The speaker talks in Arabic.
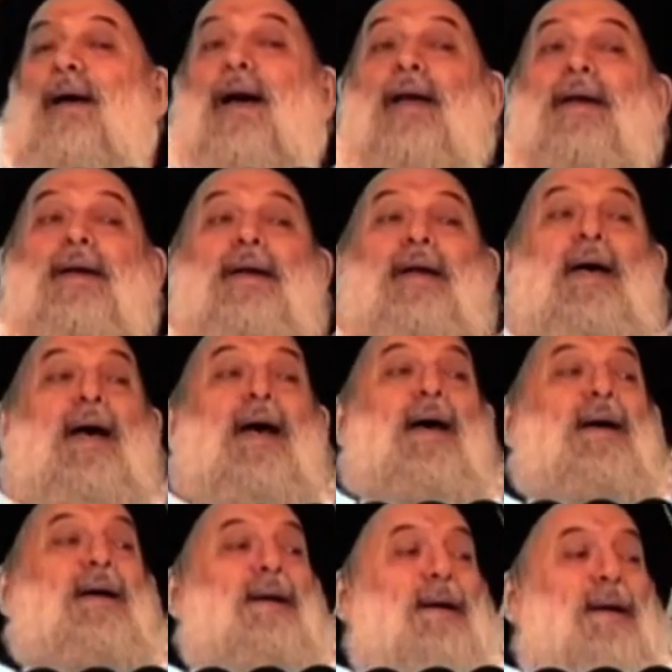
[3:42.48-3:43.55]

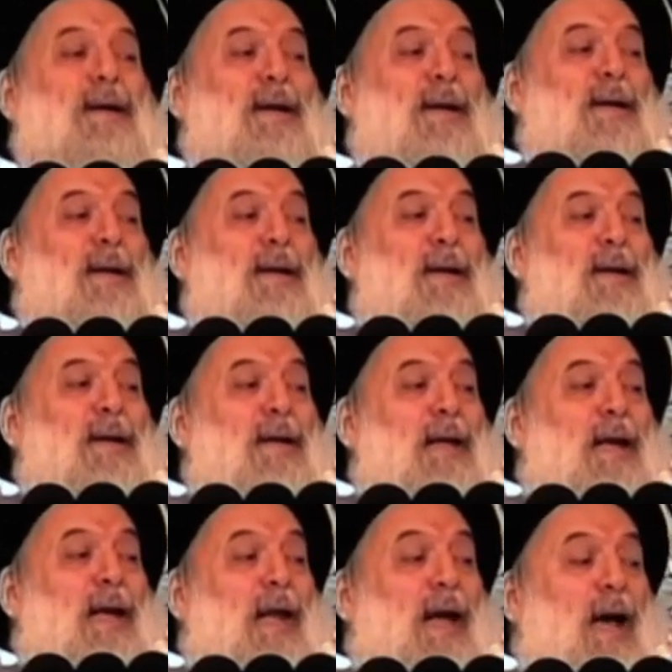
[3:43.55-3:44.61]
أن
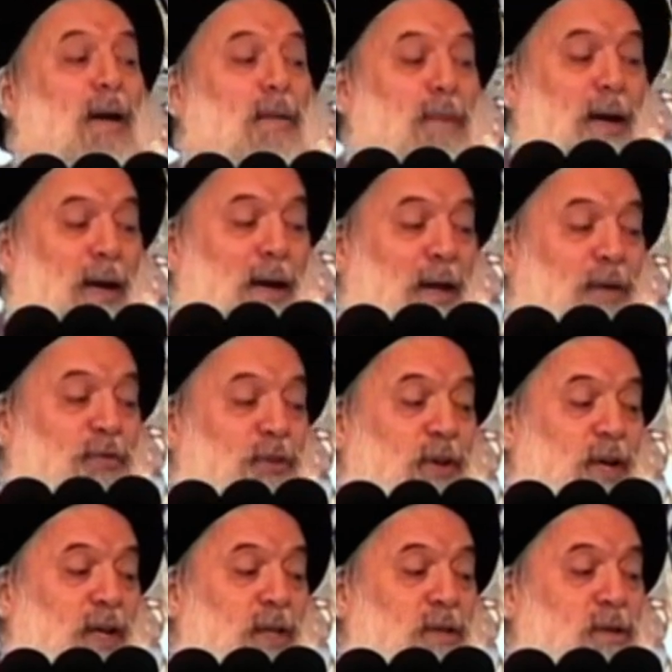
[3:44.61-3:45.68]
العمل
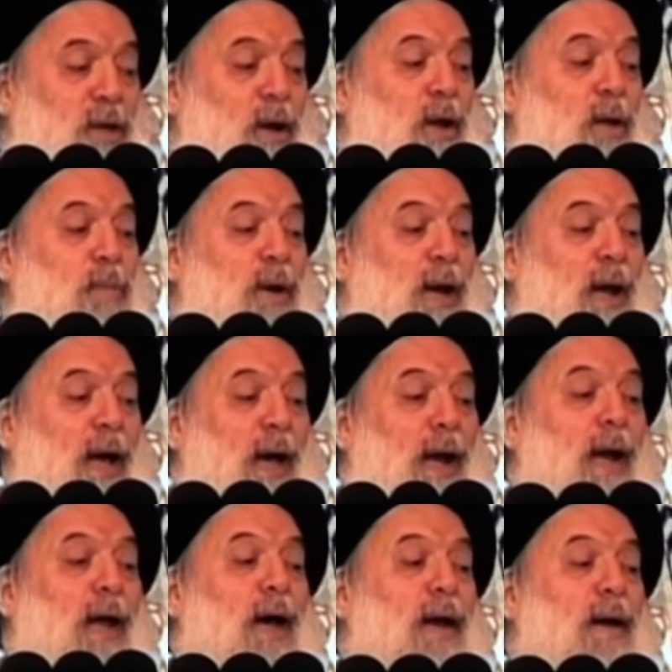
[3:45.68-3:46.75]
في طلب
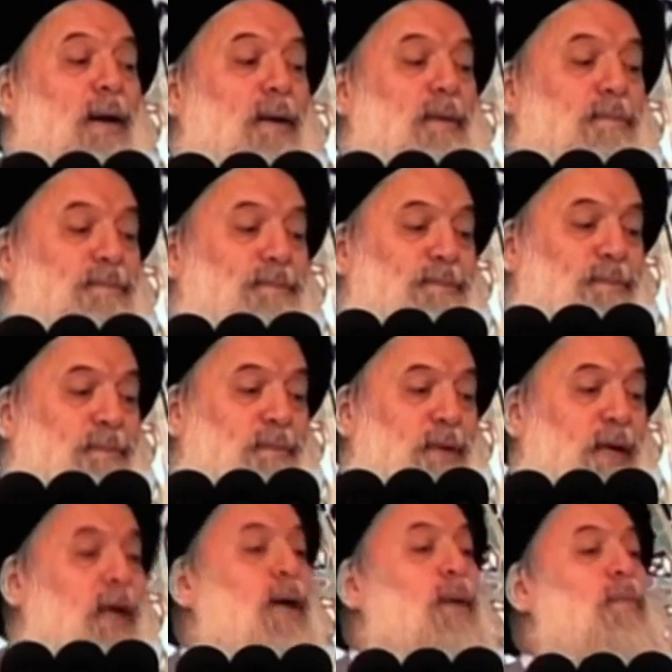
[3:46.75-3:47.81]
الحلال
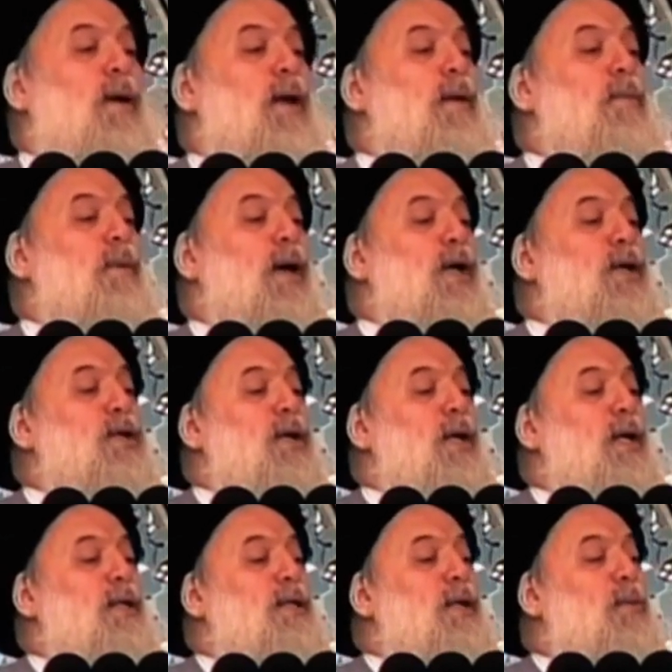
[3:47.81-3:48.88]
اعمل ما
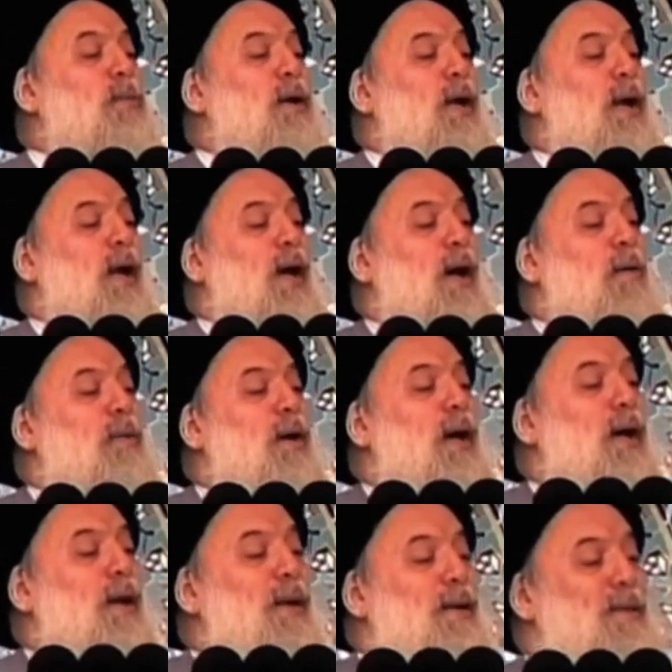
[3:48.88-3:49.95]
شئت من
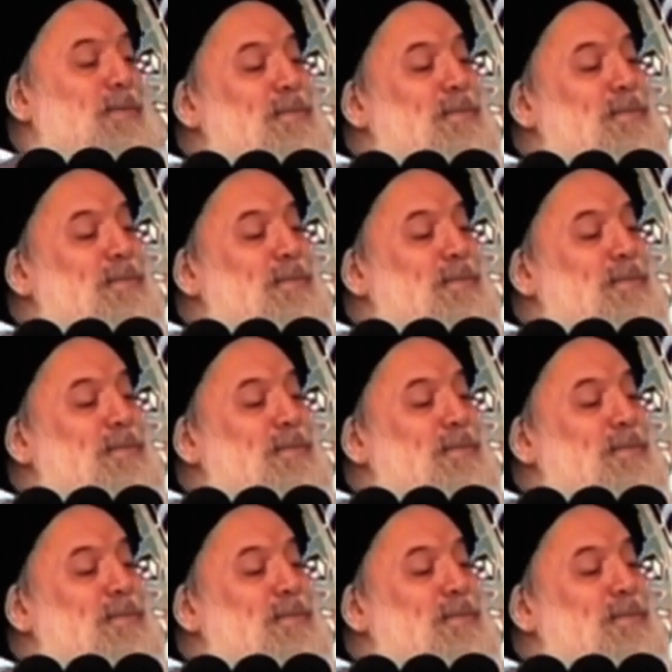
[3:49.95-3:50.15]
الأعمال